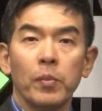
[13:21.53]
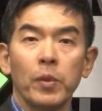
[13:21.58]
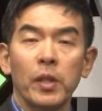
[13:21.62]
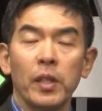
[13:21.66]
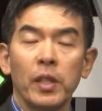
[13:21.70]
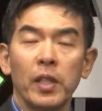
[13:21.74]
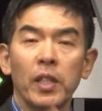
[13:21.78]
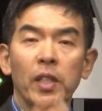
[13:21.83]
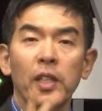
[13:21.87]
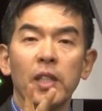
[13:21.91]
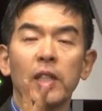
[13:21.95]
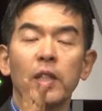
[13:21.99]

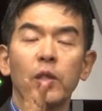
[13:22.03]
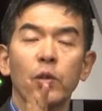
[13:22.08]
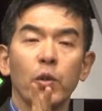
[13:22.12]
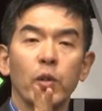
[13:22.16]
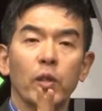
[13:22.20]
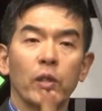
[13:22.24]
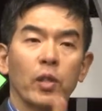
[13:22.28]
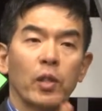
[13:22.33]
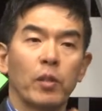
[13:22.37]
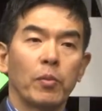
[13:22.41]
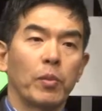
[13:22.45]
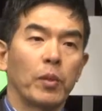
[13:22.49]
2인 1조
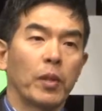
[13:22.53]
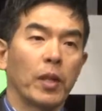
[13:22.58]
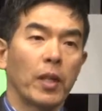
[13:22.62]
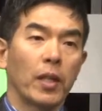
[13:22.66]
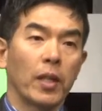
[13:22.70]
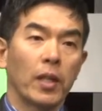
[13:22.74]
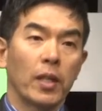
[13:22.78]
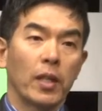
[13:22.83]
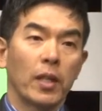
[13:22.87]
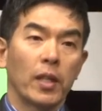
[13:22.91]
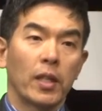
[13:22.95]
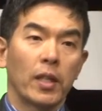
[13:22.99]
시킵니다.
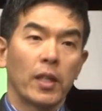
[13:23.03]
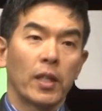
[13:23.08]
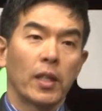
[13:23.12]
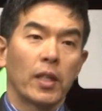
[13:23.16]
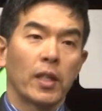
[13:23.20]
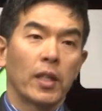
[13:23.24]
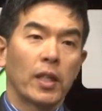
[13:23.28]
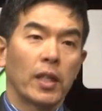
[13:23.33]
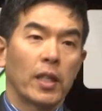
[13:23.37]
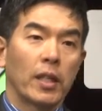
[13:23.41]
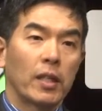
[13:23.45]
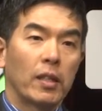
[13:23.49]

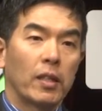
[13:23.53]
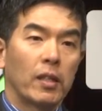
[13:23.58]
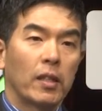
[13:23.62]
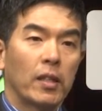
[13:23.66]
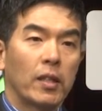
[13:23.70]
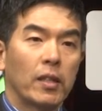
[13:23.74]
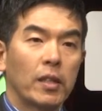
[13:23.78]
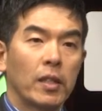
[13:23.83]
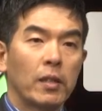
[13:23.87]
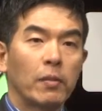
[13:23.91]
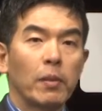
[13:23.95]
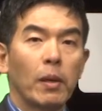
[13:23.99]

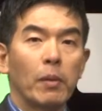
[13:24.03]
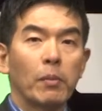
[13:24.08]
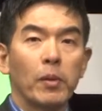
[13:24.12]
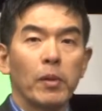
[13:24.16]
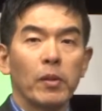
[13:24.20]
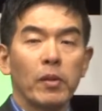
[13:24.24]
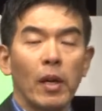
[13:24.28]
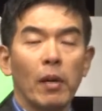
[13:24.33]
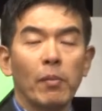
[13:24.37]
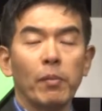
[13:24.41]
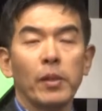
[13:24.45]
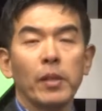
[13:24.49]
심하면
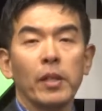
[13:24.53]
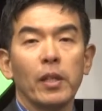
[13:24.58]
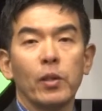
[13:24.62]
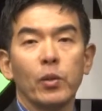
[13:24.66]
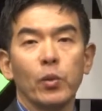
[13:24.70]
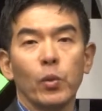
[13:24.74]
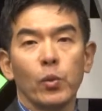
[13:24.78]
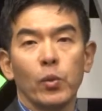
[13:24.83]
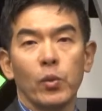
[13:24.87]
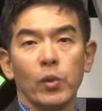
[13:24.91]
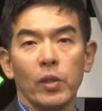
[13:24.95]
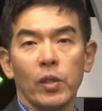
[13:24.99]
3인
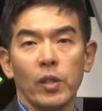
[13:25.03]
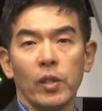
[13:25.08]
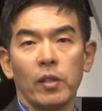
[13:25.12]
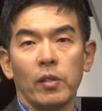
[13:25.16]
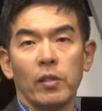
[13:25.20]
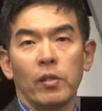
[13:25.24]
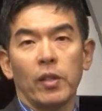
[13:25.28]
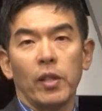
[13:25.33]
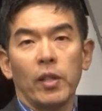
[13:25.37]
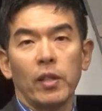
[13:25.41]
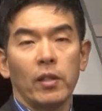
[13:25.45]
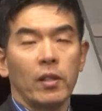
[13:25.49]
1조도
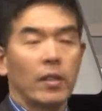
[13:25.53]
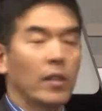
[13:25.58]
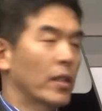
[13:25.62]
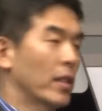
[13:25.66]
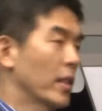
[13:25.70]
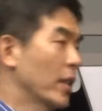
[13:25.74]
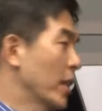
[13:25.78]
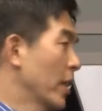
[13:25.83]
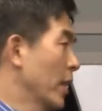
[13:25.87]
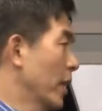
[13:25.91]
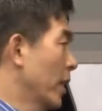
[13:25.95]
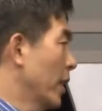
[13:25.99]
시키는데요.
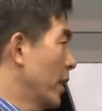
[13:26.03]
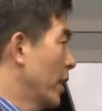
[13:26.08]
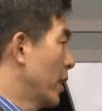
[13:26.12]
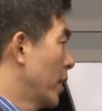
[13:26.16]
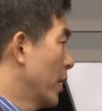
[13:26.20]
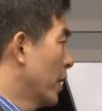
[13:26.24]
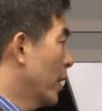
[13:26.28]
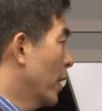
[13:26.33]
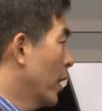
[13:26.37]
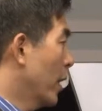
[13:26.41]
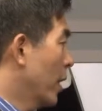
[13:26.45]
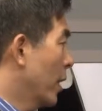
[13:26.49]

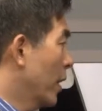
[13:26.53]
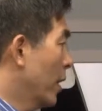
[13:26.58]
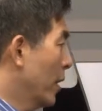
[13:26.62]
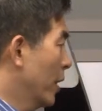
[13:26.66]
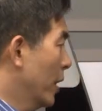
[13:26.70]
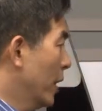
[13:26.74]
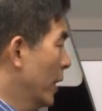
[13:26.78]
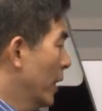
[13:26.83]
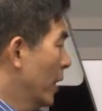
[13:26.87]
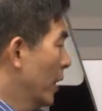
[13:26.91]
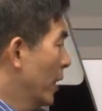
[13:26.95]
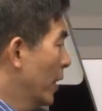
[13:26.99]
이게
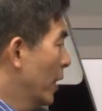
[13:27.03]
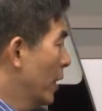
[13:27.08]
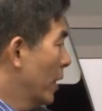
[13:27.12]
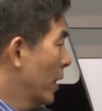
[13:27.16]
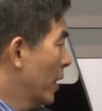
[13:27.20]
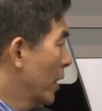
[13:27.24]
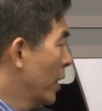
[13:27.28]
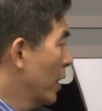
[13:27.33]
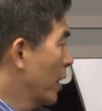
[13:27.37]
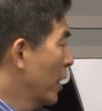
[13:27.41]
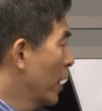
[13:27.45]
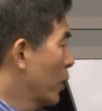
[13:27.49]

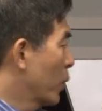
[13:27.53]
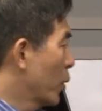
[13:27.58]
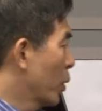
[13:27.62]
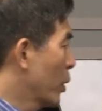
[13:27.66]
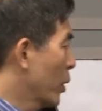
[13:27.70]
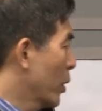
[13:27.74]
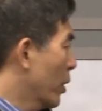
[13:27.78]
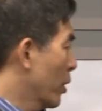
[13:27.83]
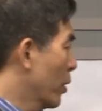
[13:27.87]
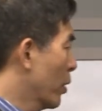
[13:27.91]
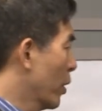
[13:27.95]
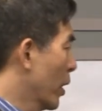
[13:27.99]
2인 1조
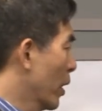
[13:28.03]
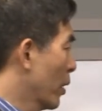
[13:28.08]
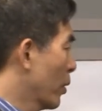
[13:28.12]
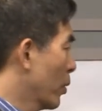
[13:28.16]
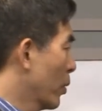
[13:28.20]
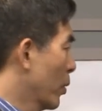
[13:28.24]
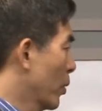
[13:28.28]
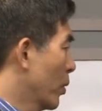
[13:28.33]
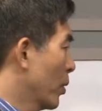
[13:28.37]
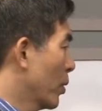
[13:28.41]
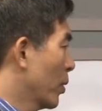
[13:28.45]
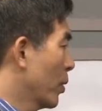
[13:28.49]
시키더라도